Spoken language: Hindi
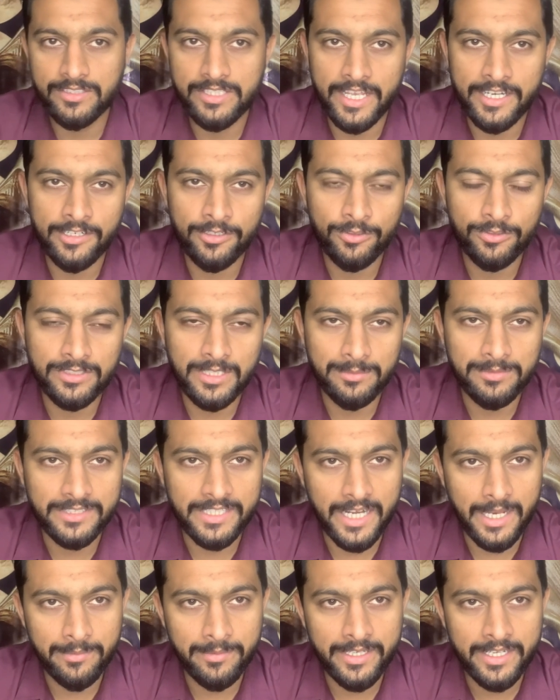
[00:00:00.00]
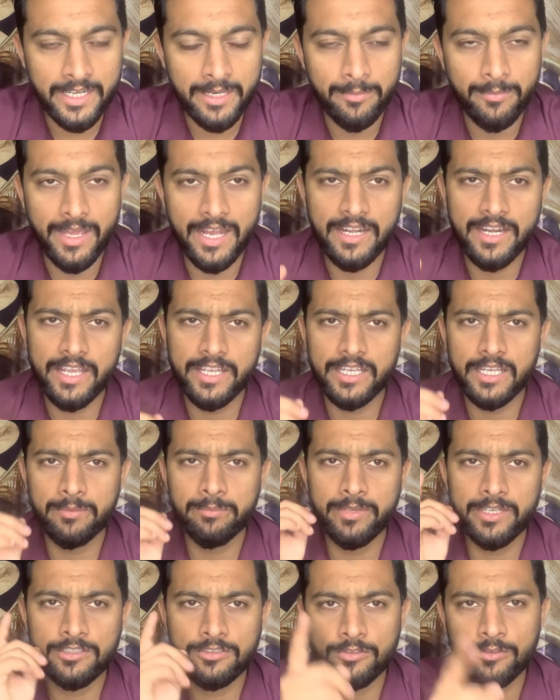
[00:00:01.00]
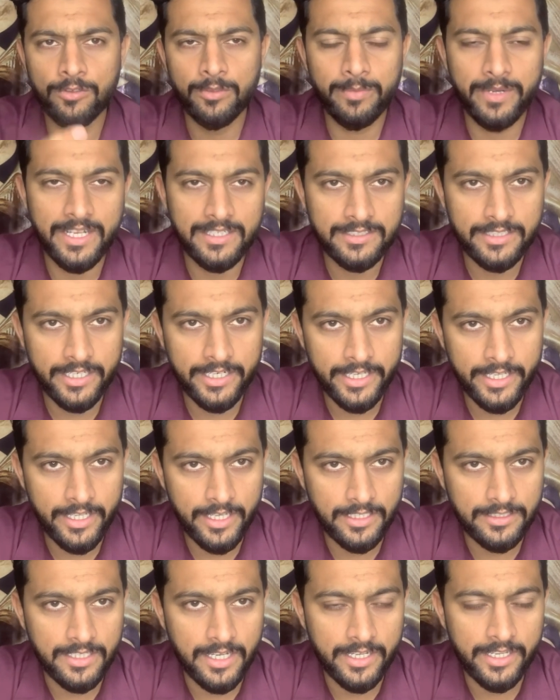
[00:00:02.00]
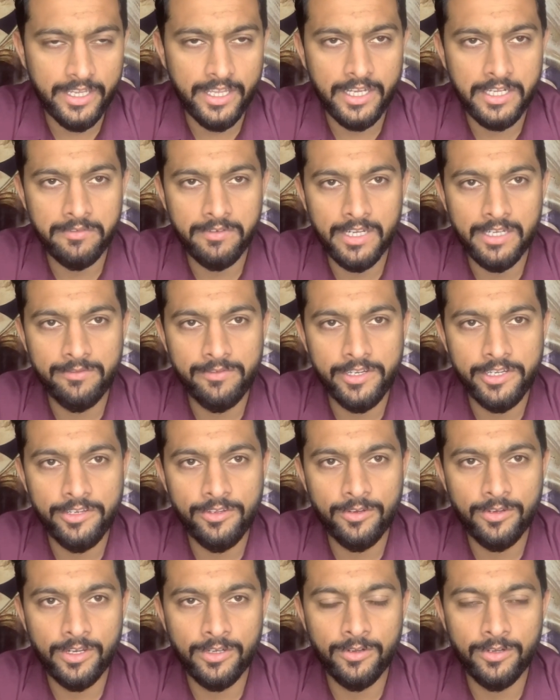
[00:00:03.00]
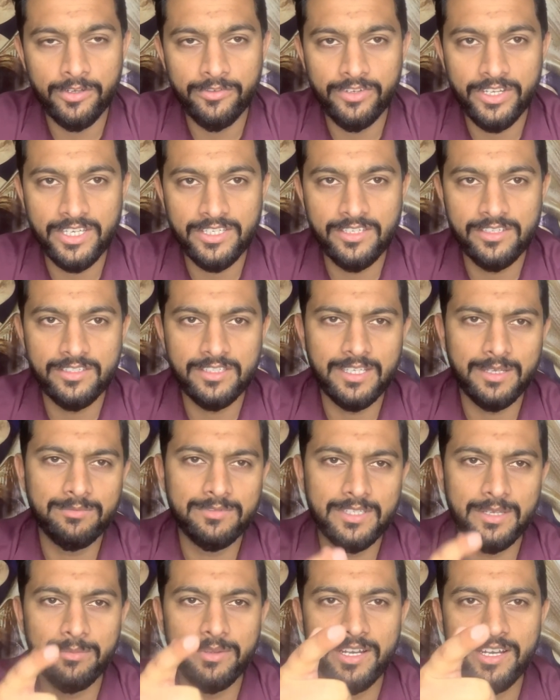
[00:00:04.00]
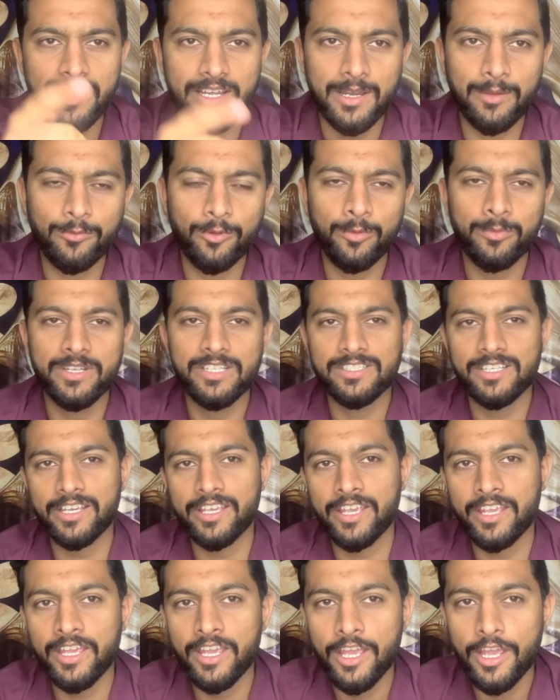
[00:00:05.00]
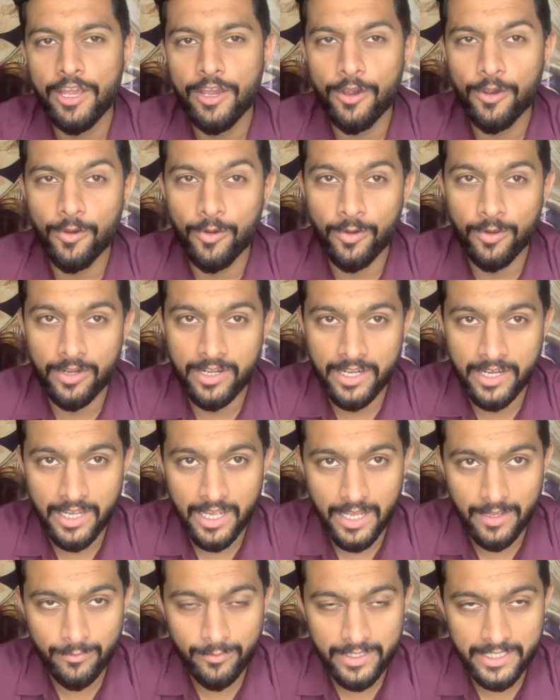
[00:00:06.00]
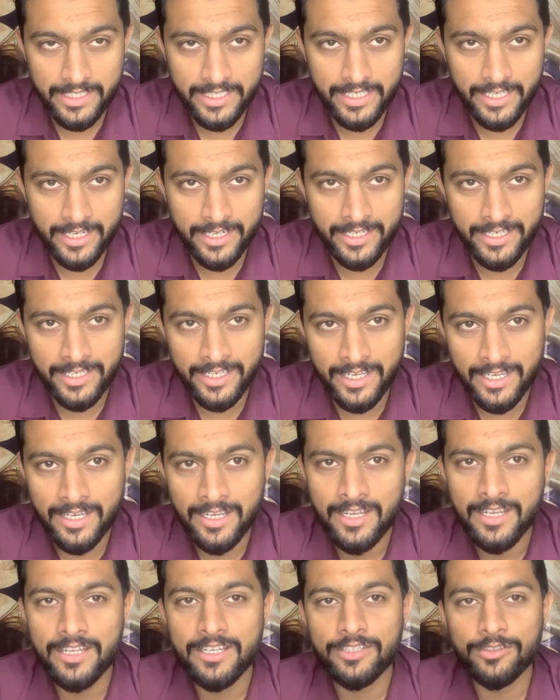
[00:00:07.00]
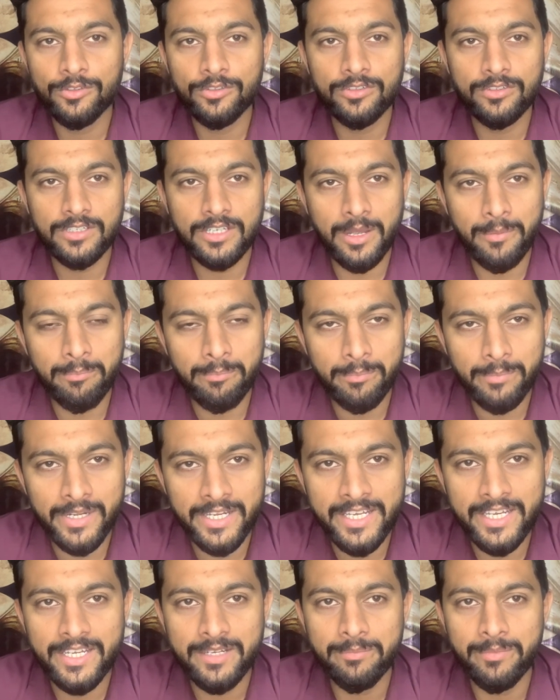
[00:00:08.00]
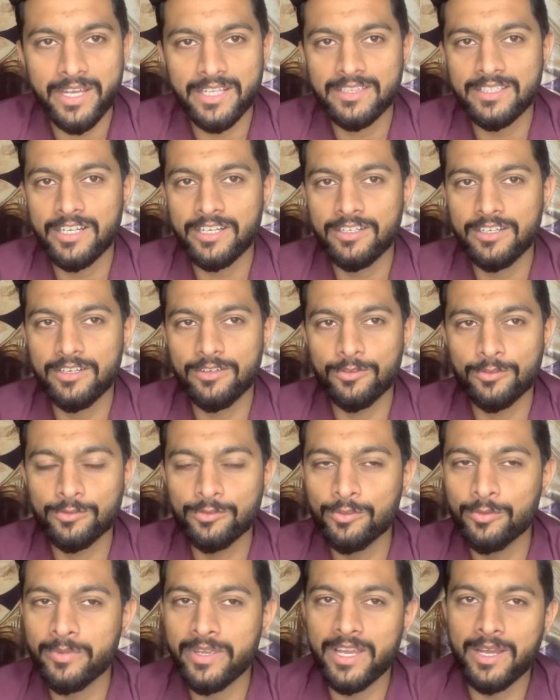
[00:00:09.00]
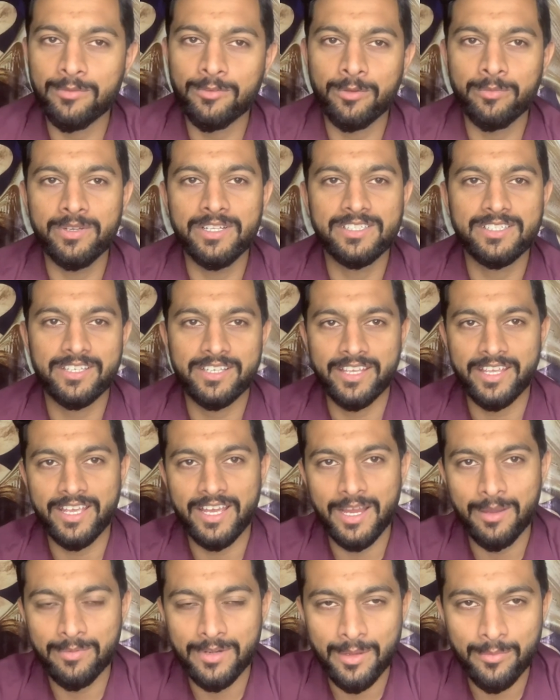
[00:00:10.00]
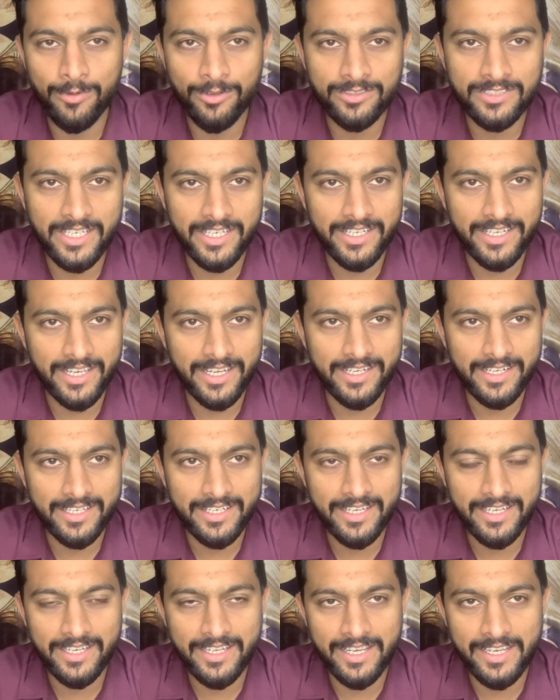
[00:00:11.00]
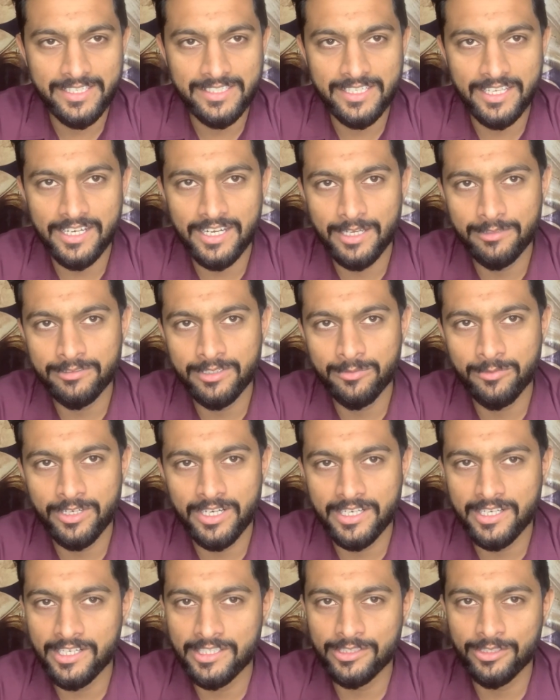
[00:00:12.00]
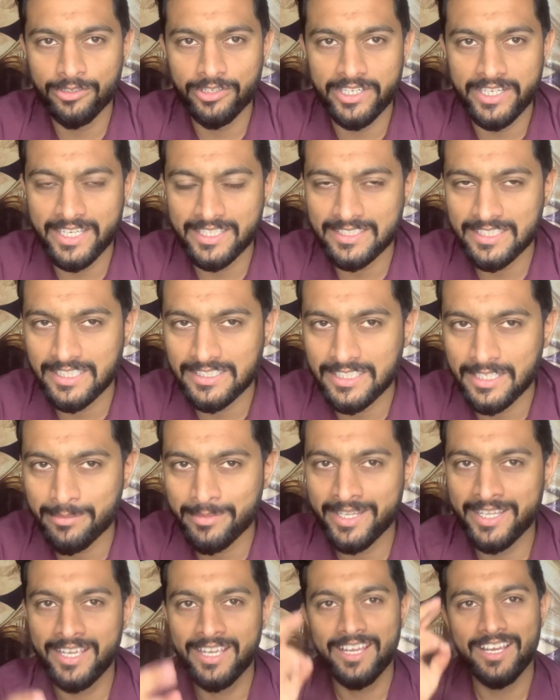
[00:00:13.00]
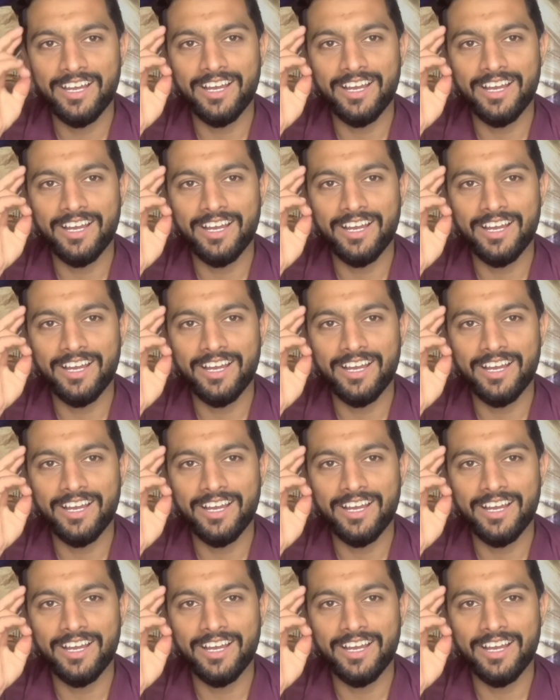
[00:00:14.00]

चैनल को सब्सक्राइब करें बेल आइकन पर ज़रूर प्रेस करें ताकि आने वाली वीडियो का नोटिफिकेशन सबसे पहले आपको मिल सके और अपवर की अर्निंग का कम्प्लीट मेथड उर्दू में आपको मिल सके अपना बहुत सा ख्याल रखिएगा इंशाल्लाह आपसे मुलाकात होगी नेक्स्ट लेक्चर